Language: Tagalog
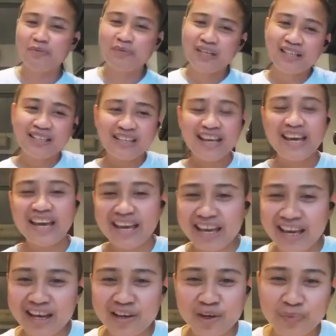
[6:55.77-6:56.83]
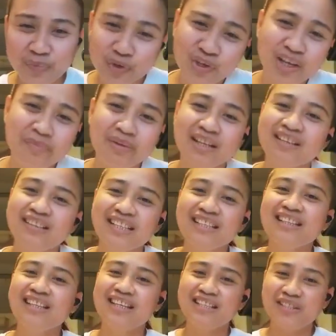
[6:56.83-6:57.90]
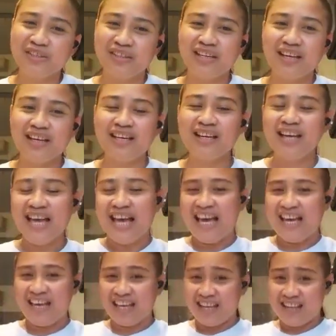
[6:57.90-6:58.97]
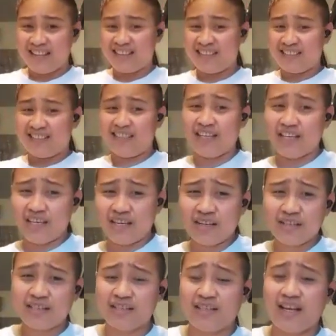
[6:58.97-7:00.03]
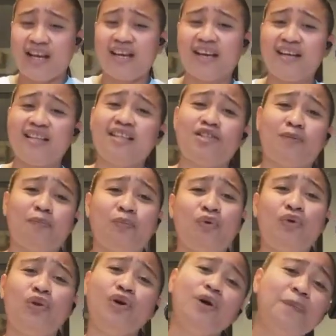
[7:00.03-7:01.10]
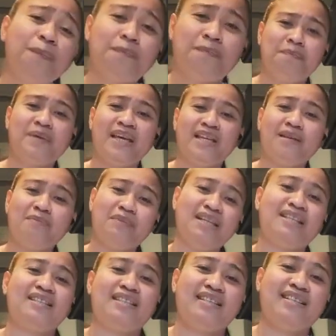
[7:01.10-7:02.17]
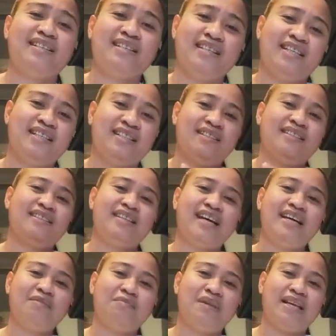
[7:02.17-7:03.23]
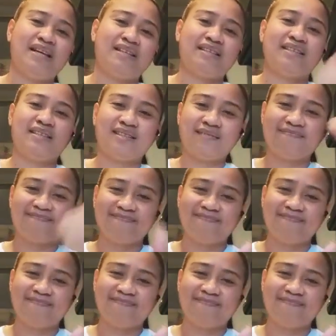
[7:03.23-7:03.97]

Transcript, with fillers: birthday! I hope you have a great day today and the years ahead is full of many blessings. God bless!